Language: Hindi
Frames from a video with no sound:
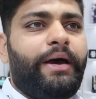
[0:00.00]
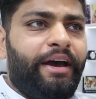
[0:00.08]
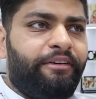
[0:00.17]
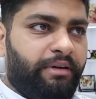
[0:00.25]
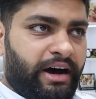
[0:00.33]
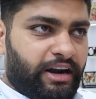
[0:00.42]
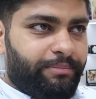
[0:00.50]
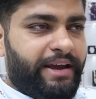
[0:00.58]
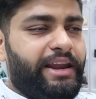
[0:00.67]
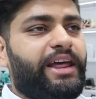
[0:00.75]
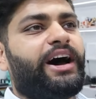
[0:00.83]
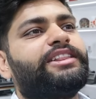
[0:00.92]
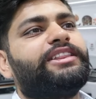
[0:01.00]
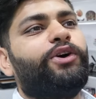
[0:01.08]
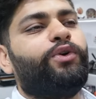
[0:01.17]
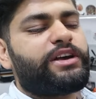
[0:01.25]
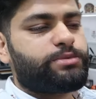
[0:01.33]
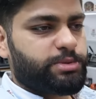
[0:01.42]
मैं हर महीने आता
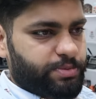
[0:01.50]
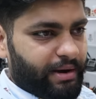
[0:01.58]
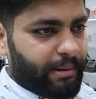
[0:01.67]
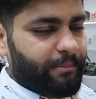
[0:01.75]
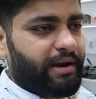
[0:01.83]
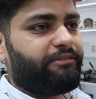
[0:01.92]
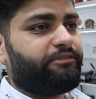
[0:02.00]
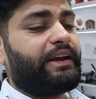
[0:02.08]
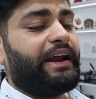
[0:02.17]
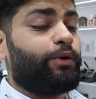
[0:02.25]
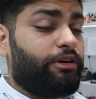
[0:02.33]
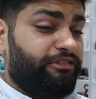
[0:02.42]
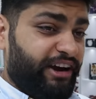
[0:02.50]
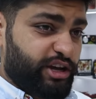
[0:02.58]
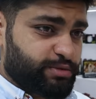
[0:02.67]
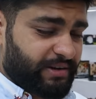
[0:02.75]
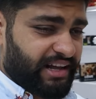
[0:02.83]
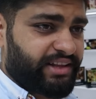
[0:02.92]
हूं एक्सप्रेस फंडिंग पर हम रेगुलर
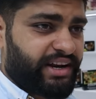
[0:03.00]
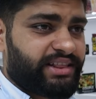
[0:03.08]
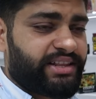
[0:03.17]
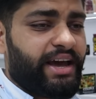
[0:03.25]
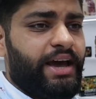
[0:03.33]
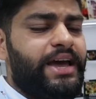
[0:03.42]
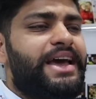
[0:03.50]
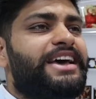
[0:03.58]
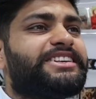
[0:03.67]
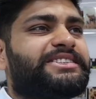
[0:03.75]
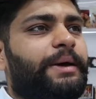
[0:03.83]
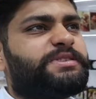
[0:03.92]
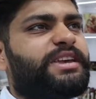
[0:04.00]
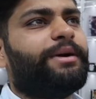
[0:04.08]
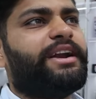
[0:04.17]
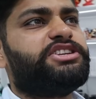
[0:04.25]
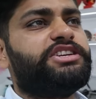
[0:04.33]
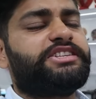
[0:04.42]
वीडियोस बनाते रहते हैं सबसे
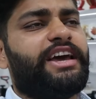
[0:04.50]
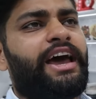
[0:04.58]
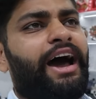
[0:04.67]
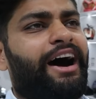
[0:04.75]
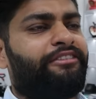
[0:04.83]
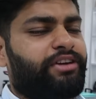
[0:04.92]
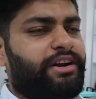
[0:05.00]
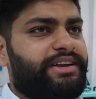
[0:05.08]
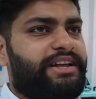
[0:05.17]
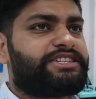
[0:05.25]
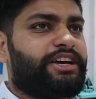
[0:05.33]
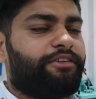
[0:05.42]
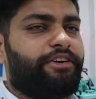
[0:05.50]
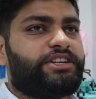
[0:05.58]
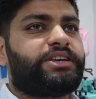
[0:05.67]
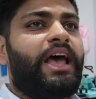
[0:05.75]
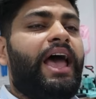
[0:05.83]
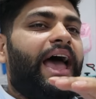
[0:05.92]
बड़ी चीज क्या है आफ्टर सेल
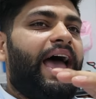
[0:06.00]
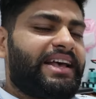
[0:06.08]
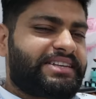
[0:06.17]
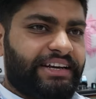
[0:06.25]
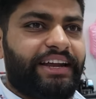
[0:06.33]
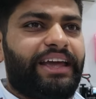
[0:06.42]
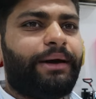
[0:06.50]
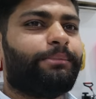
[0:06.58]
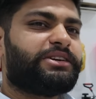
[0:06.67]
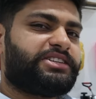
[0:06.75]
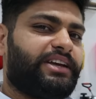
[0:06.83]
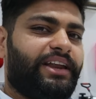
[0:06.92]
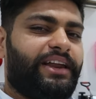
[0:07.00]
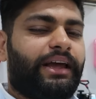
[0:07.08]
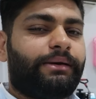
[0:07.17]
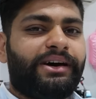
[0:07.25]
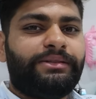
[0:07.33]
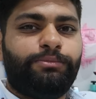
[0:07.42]
सर्विस ऐसा नहीं है मशीन लेने
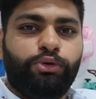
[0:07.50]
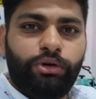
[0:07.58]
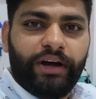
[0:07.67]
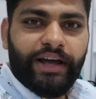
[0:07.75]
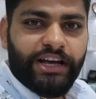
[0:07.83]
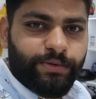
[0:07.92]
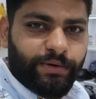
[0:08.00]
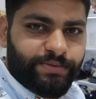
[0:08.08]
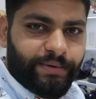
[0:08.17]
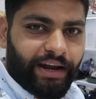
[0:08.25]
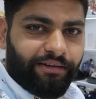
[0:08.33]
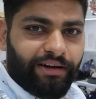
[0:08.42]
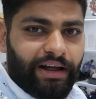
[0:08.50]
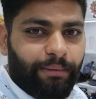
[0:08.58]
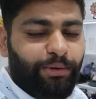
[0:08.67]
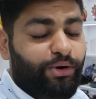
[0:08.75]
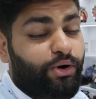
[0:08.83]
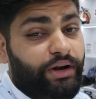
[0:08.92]
के बाद भूल गए एक्सप्रेस फंडिंग वाले
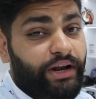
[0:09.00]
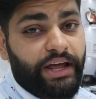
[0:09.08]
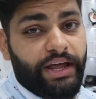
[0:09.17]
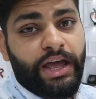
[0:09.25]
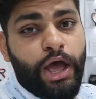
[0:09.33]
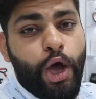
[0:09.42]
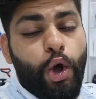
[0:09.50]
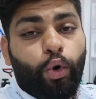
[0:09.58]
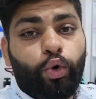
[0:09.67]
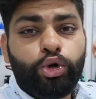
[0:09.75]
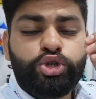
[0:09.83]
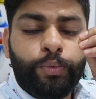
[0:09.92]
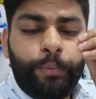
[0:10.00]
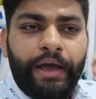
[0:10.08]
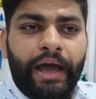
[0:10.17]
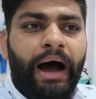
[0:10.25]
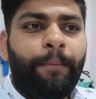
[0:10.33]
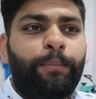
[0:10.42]
आप लोगों को नहीं कुछ
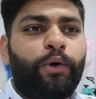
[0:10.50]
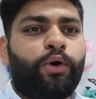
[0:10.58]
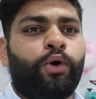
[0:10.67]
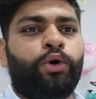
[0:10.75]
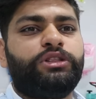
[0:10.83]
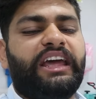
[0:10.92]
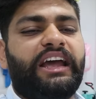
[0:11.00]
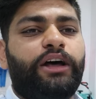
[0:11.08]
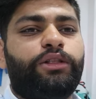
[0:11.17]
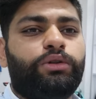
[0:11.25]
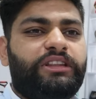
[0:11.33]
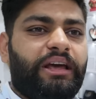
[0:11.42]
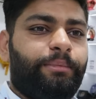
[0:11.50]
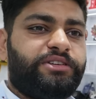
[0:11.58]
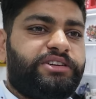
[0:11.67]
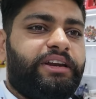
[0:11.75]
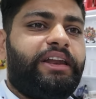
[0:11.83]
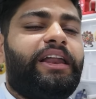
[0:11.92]
भी आप लोगों को दिक्कत दिक्कत होती है
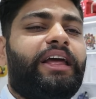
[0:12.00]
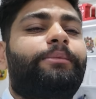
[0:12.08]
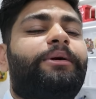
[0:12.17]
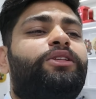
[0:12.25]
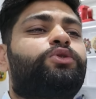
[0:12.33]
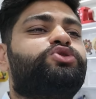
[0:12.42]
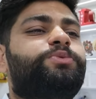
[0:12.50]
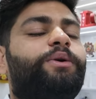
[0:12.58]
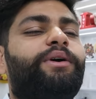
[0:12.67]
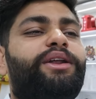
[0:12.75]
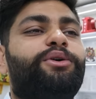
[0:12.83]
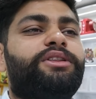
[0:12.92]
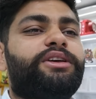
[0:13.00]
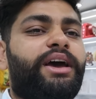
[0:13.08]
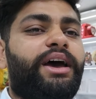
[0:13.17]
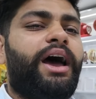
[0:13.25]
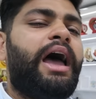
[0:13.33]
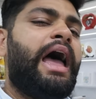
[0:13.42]
मशीन लेने के बाद कुछ भी क्वेरी होती
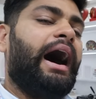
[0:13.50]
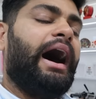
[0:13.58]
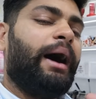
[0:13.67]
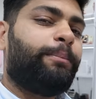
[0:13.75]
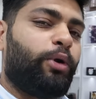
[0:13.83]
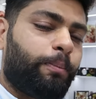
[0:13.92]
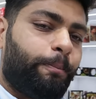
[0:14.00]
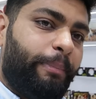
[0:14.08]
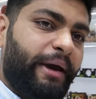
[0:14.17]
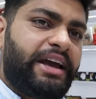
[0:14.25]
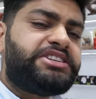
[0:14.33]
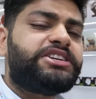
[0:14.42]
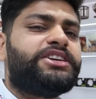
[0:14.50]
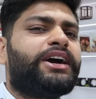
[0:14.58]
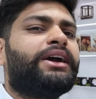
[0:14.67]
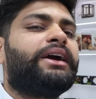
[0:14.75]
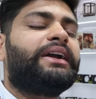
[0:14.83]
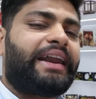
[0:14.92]
है आप लोग
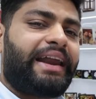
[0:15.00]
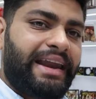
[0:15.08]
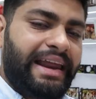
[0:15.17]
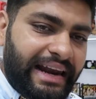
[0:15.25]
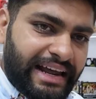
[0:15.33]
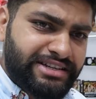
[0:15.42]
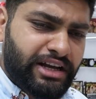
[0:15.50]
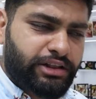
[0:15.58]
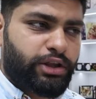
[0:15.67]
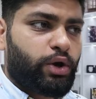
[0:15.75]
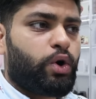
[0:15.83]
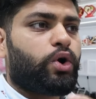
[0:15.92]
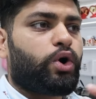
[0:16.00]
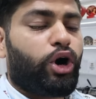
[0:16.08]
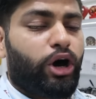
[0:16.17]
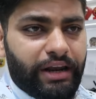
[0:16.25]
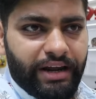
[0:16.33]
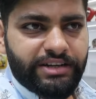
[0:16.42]
बेझिझक ट्रेनिंग ले सकते हो
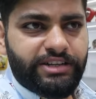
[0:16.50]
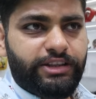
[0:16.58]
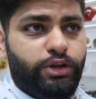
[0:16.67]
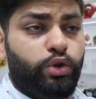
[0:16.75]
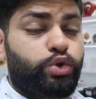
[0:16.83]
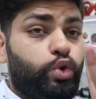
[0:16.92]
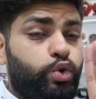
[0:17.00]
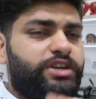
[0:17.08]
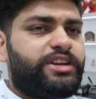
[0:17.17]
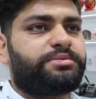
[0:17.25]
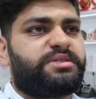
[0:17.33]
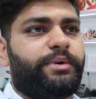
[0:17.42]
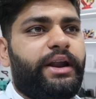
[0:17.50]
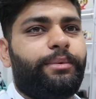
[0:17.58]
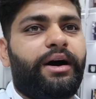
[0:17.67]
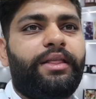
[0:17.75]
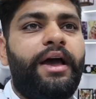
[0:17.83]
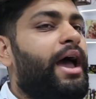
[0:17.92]
कॉल कर सकते हो दूसरी सबसे बड़ी
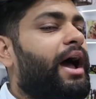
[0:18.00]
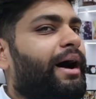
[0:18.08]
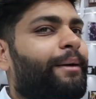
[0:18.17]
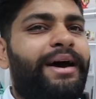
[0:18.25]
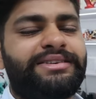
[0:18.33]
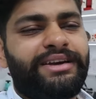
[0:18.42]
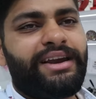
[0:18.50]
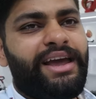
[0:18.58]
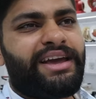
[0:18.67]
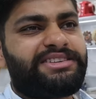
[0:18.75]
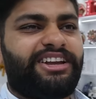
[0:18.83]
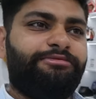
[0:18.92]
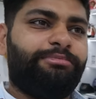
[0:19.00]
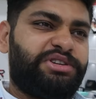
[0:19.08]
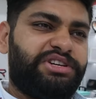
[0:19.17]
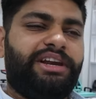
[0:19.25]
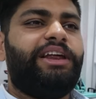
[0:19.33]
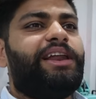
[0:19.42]
बात अब ऐसा नहीं है कि सिर्फ
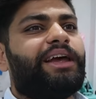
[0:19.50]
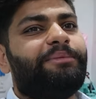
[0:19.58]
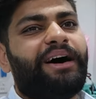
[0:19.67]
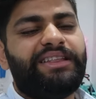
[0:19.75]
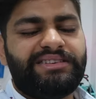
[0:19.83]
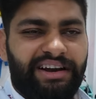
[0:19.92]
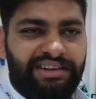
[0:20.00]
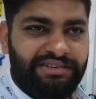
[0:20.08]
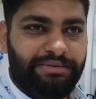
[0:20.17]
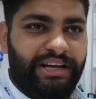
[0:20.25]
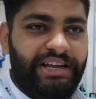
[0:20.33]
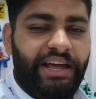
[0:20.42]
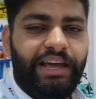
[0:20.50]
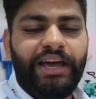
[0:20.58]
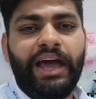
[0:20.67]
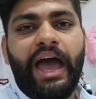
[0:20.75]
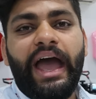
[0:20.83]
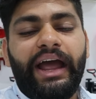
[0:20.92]
मशीन लेने के बाद ही सारी चीज़ें बताई
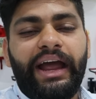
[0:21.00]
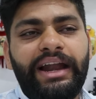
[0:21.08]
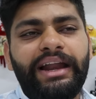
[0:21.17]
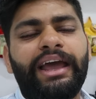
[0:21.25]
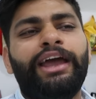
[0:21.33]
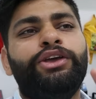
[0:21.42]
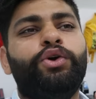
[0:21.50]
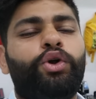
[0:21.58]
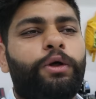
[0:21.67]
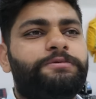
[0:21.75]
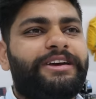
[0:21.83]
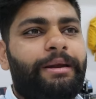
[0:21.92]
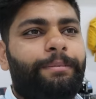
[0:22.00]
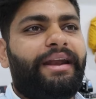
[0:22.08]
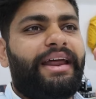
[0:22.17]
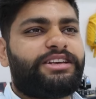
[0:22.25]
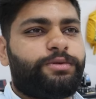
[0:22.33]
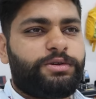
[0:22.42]
जाएंगी इनके यूट्यूब चैनल
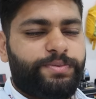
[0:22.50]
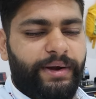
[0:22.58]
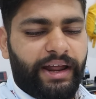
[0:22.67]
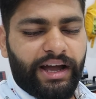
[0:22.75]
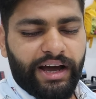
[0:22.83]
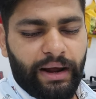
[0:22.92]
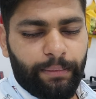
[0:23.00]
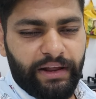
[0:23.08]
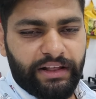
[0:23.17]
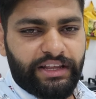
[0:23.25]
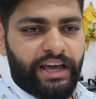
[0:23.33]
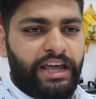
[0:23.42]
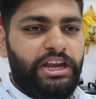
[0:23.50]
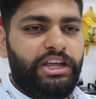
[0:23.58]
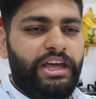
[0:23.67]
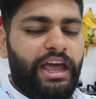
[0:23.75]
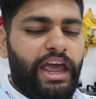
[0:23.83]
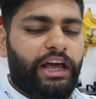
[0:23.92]
पर एक्सप्रेस प्रिंटिंग अगर आप लिखते हैं
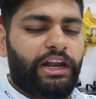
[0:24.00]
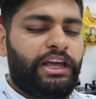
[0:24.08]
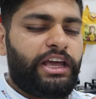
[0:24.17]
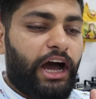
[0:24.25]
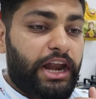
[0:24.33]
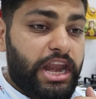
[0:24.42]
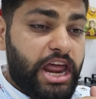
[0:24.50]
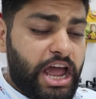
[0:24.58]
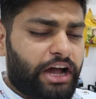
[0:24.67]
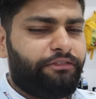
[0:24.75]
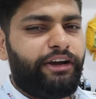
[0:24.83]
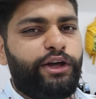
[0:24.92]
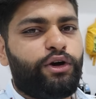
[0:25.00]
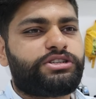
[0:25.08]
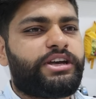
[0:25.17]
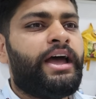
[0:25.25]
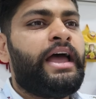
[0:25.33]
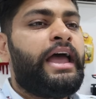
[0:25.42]
इनकी एक नहीं अनेक
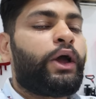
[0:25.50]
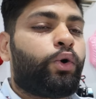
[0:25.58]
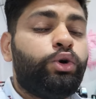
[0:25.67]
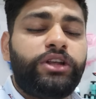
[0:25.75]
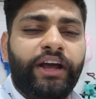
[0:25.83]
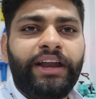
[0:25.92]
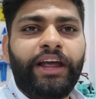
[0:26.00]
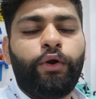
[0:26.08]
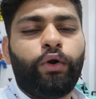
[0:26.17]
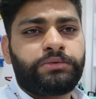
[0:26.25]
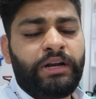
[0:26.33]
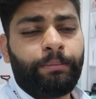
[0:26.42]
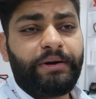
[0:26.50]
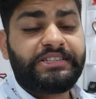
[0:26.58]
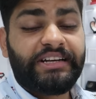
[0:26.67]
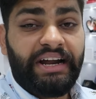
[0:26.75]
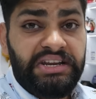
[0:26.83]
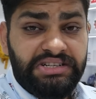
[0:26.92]
वीडियोज़ हैं खुद के इनके यूट्यूब चैनल पर
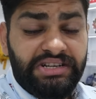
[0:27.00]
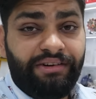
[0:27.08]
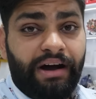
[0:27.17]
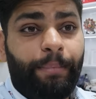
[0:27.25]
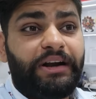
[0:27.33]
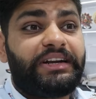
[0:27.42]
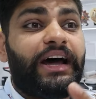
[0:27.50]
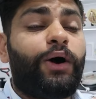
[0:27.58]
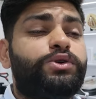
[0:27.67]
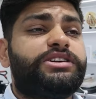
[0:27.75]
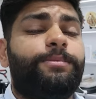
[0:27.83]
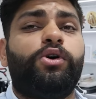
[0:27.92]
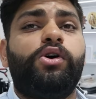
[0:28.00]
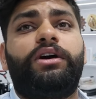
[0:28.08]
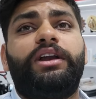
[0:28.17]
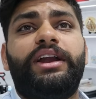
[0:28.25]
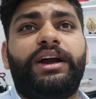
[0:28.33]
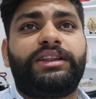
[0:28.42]
सारी चीज़ें वहाँ पर डाउट्स आप लोगों को
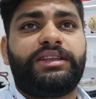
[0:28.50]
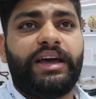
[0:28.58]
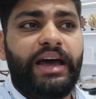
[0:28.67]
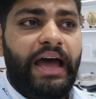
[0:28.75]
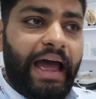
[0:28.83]
क्लियर करते हैं